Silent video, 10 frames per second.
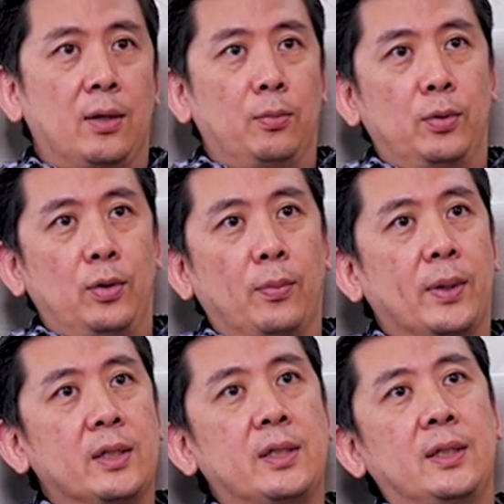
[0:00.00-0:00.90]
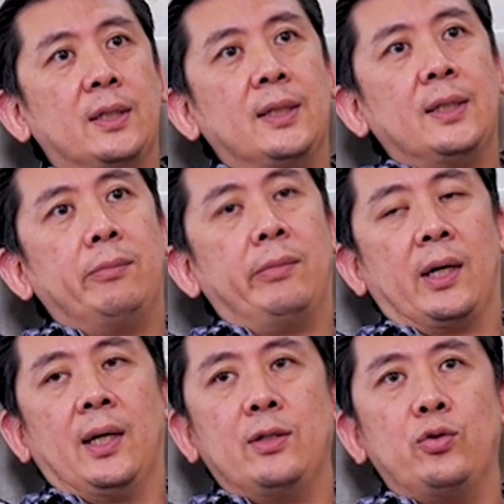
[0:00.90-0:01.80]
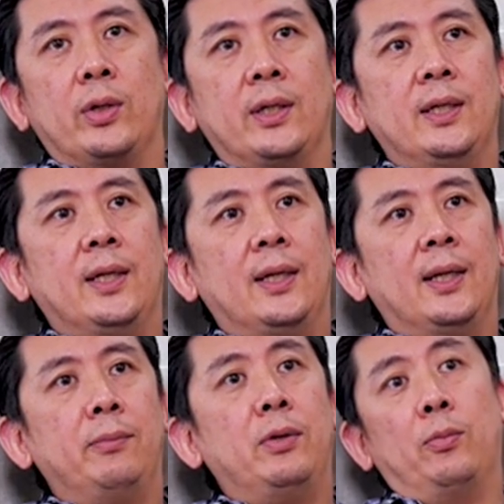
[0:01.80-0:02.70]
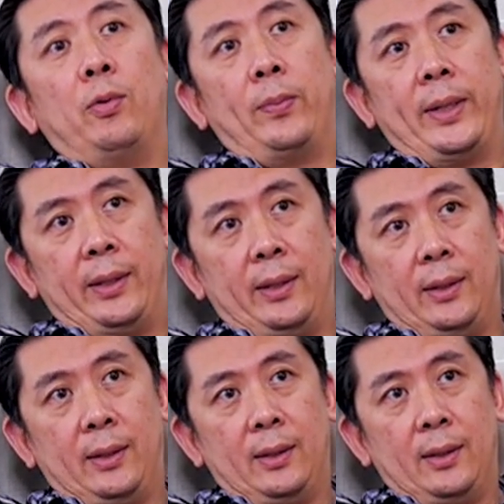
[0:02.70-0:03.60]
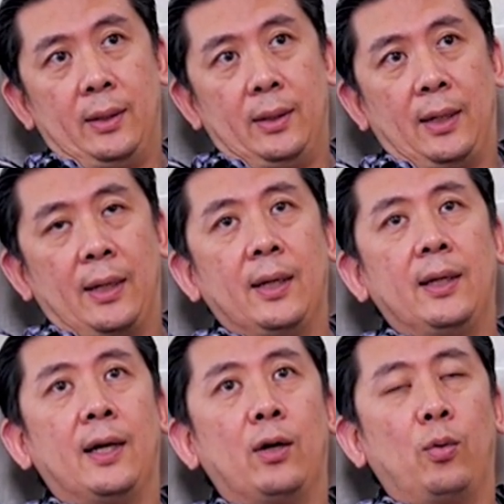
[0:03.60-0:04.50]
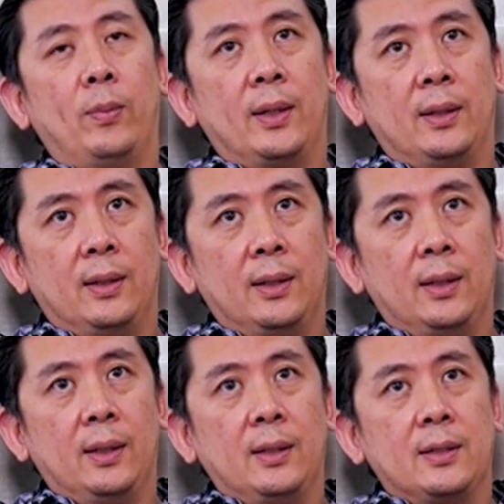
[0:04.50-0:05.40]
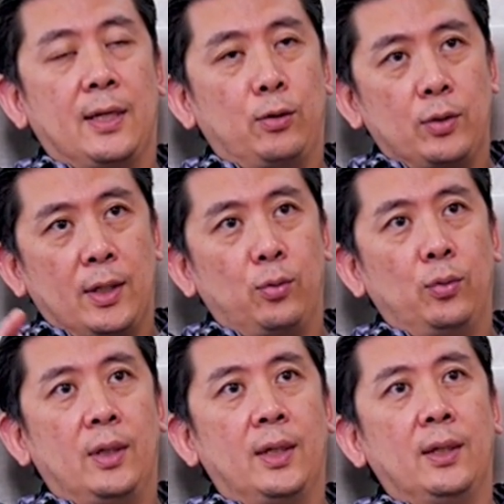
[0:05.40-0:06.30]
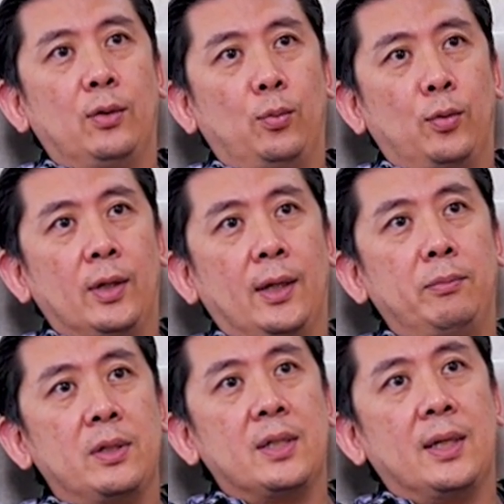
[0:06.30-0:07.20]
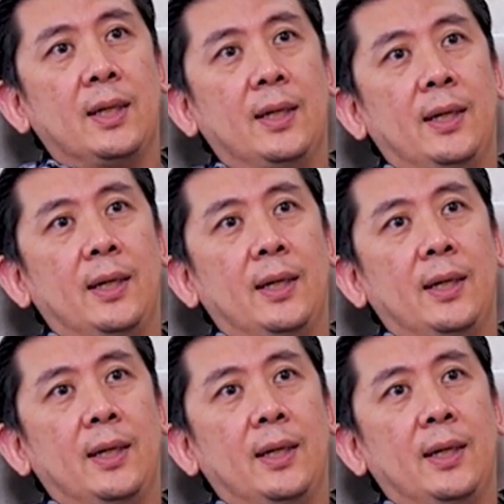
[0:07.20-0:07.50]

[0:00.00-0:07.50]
kalaupun dioperasi. Maka anjurannya adalah minum obat. Karena dengan obat satu-satunya tumor yang bisa